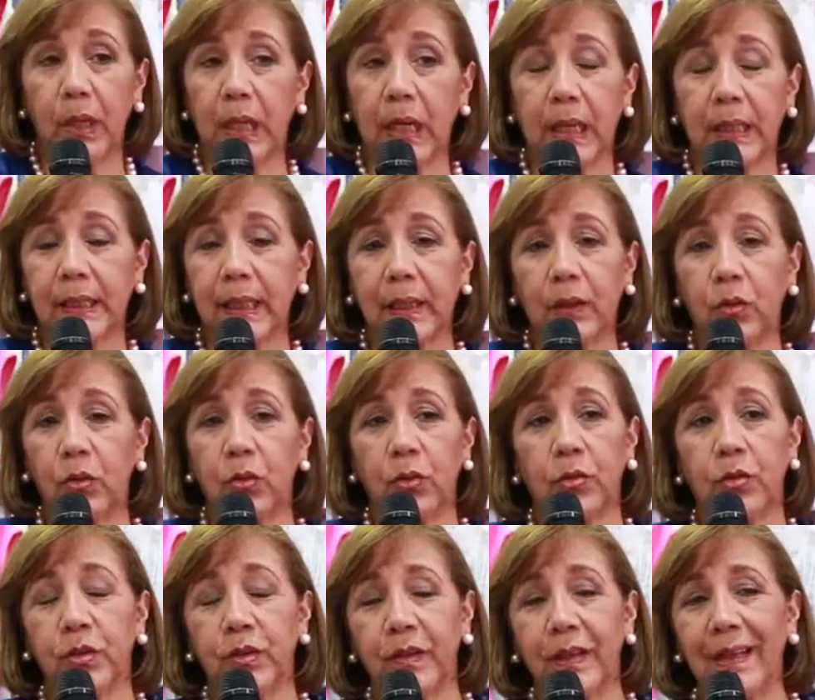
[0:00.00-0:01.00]
la carta de
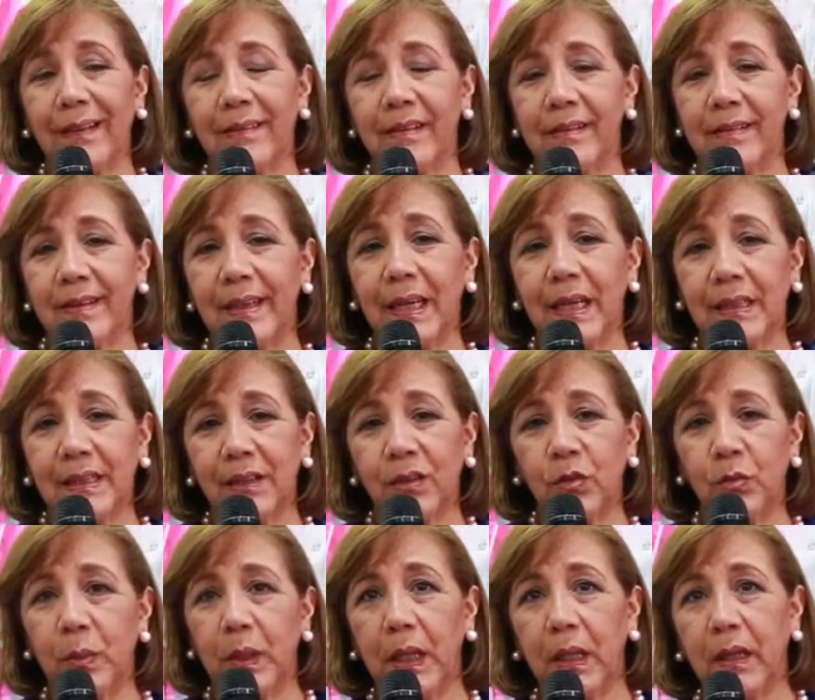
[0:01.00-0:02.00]
color 2017,
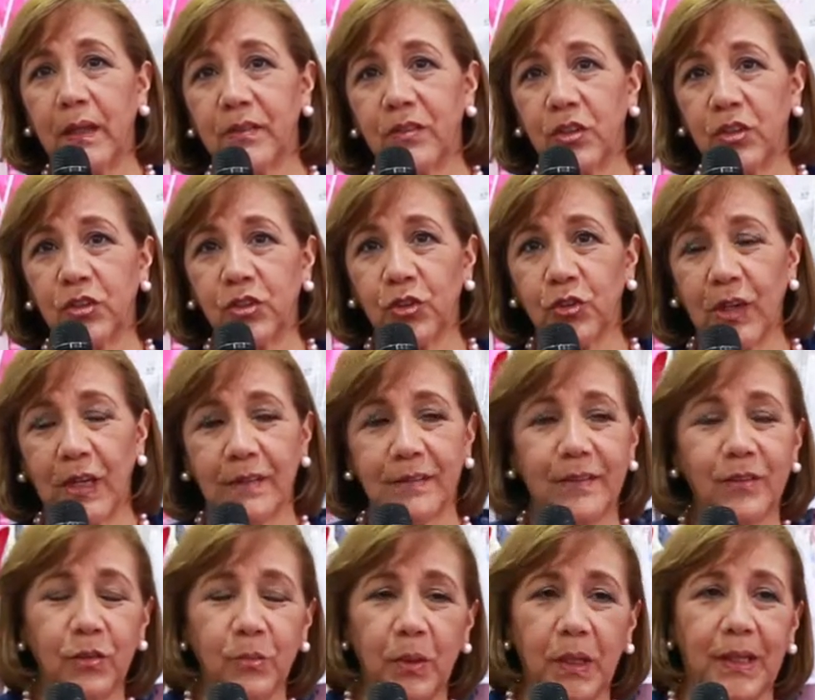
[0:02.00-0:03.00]
2018,
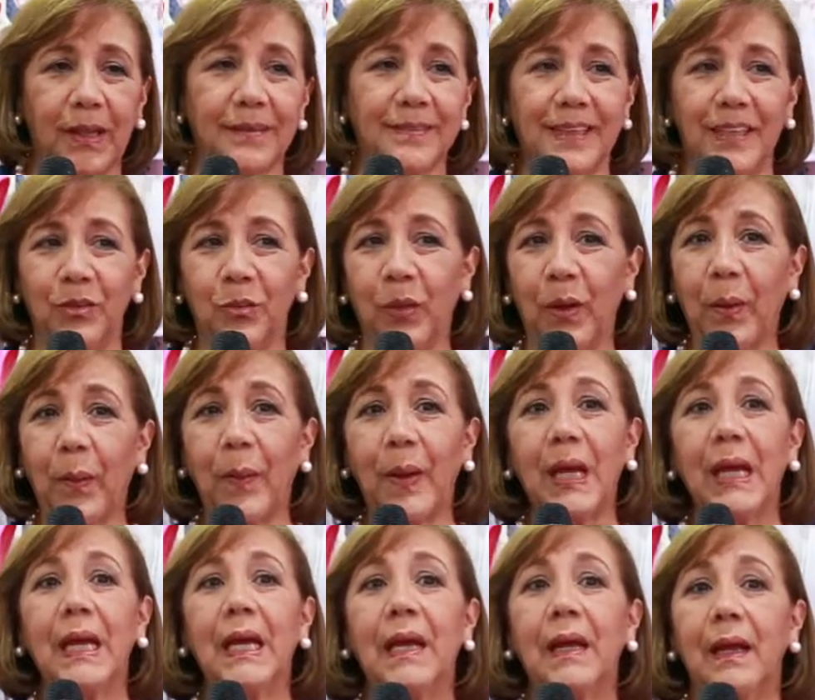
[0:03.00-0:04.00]
casi
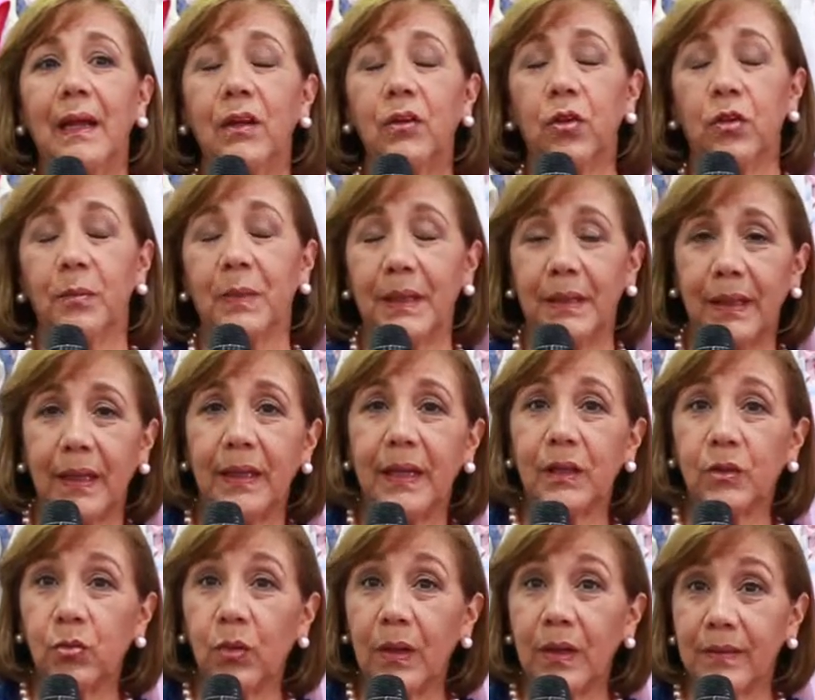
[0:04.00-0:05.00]
2019, nos
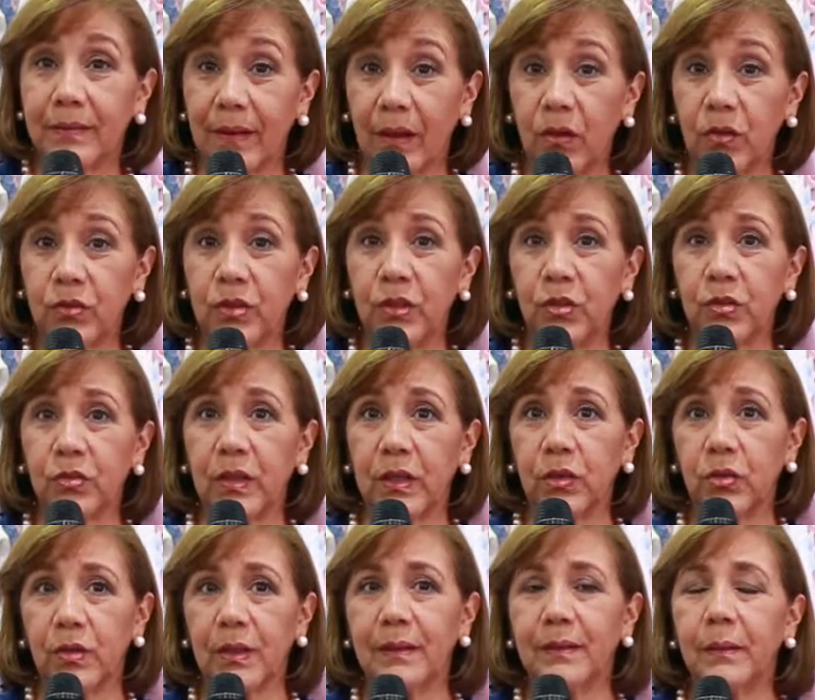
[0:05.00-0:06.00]
mantiene actualizados y nos
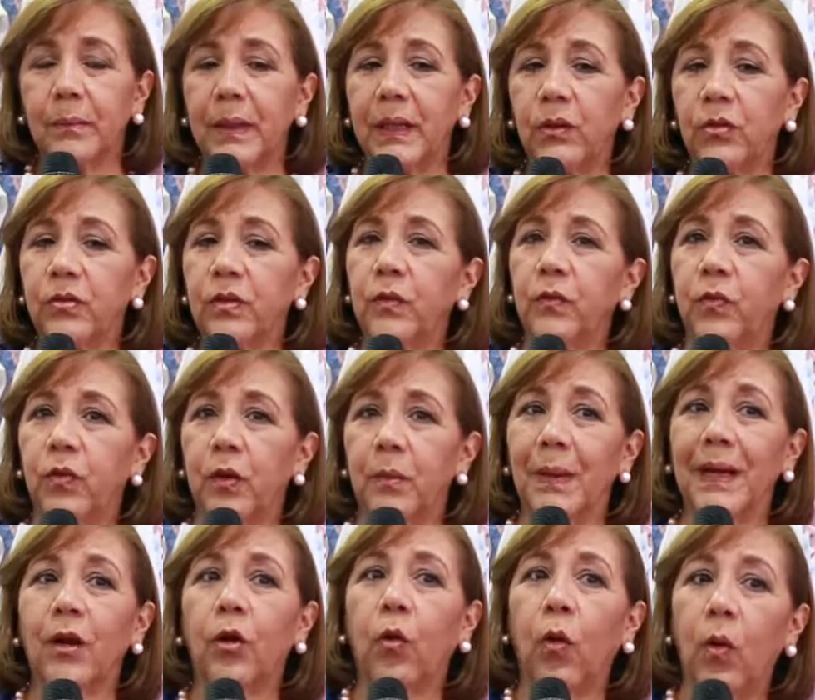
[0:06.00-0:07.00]
ayudan, también nos
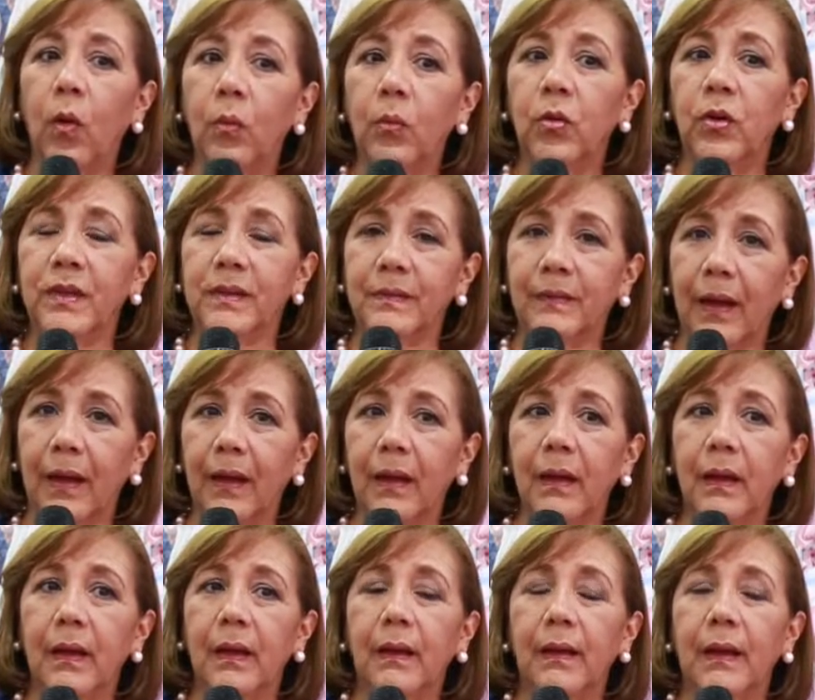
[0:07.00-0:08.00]
informa cómo
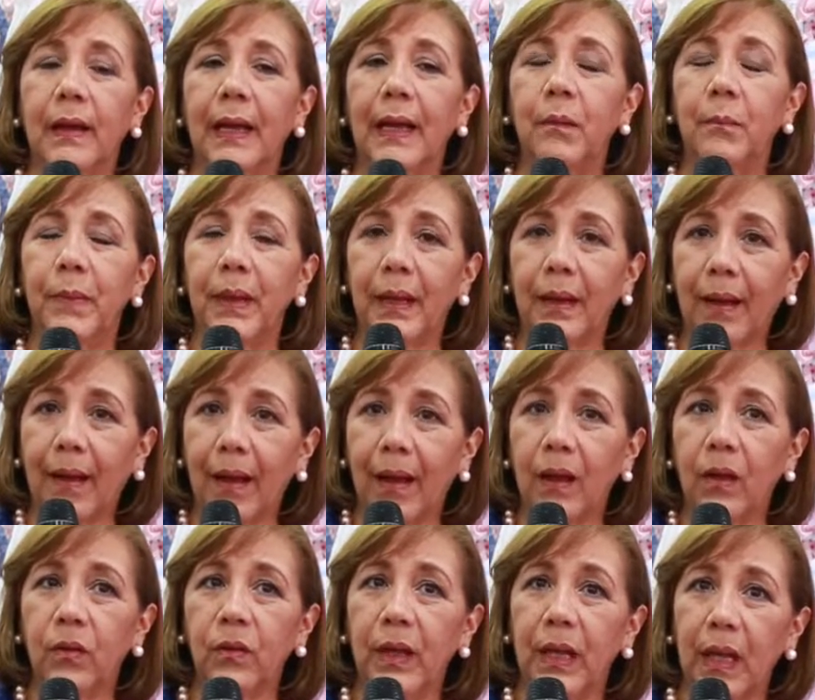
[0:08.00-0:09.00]
está el
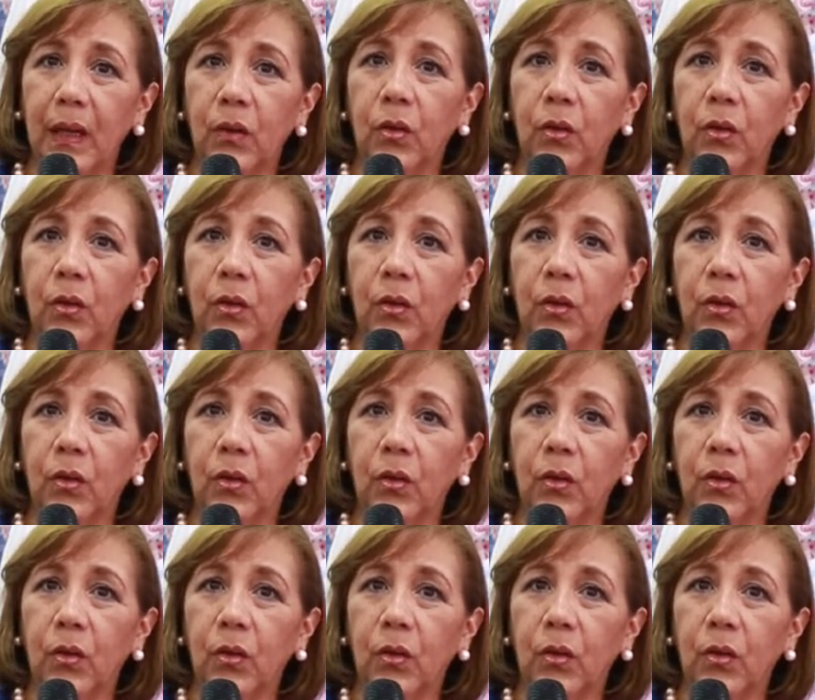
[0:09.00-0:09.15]
mercado del